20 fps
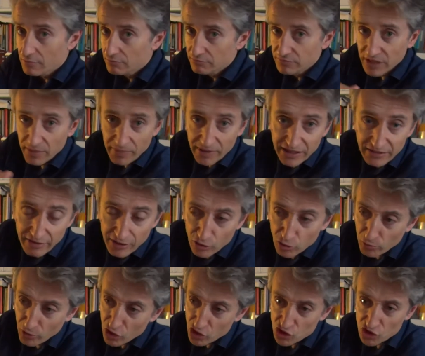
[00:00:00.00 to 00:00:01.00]
depende del
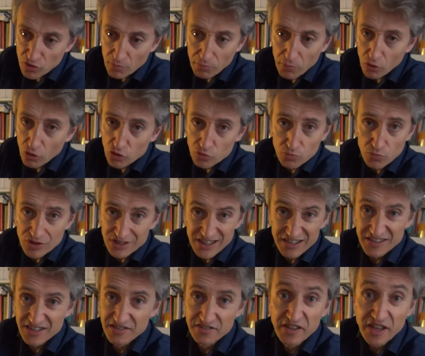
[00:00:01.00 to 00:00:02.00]
número, si son pocos, pues
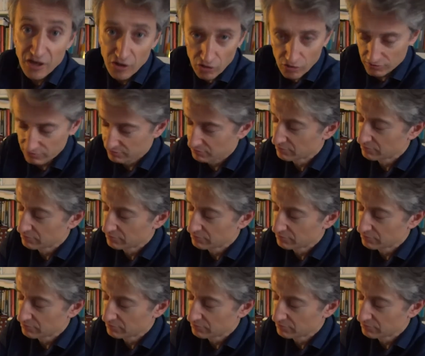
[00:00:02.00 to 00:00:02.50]
dices cinco,